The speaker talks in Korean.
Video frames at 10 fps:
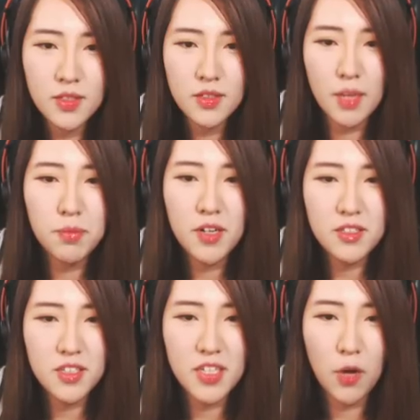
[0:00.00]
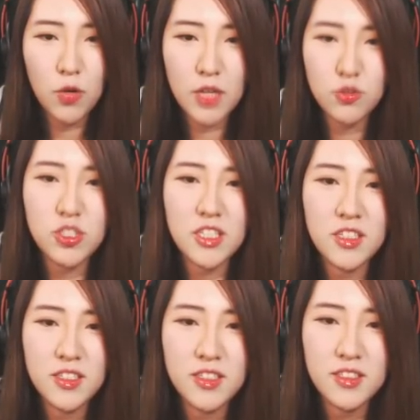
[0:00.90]
라플라스가 나오게 해주지
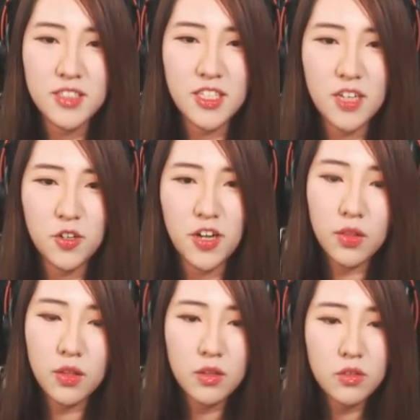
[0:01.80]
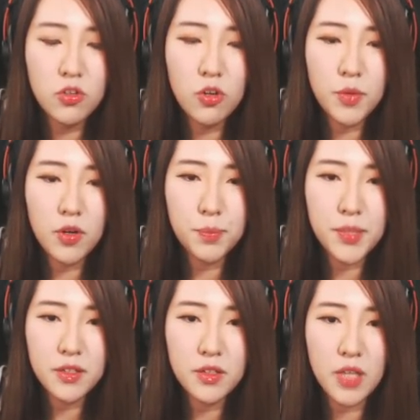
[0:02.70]
기다려라 그러면
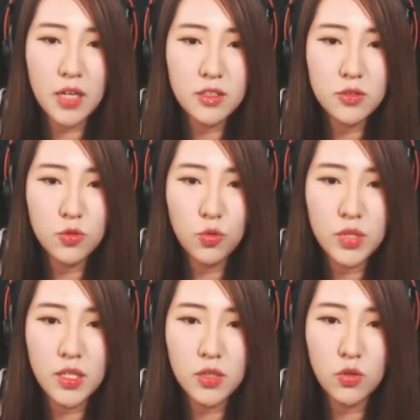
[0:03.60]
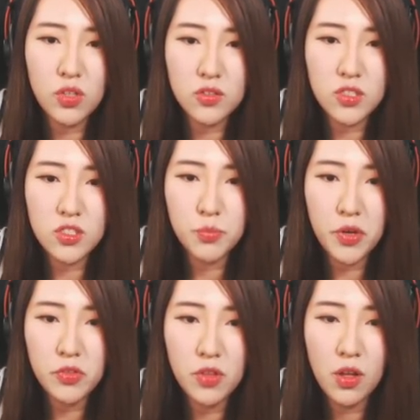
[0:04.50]
핑을 다른 곳에 이런 데 찍으면
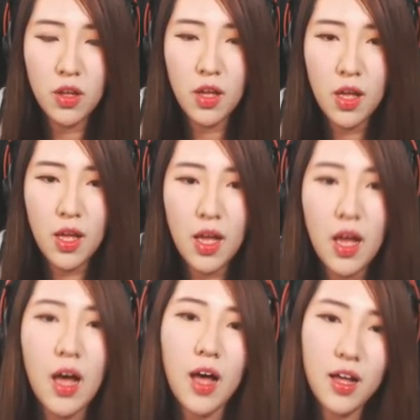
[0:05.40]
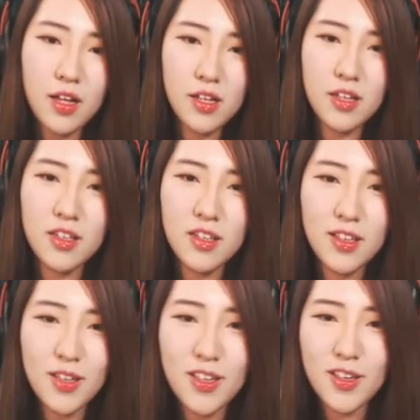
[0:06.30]
아
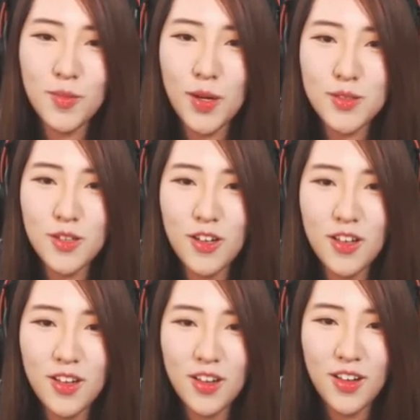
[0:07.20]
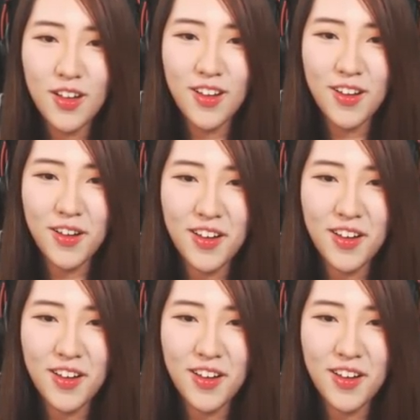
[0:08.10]
맞아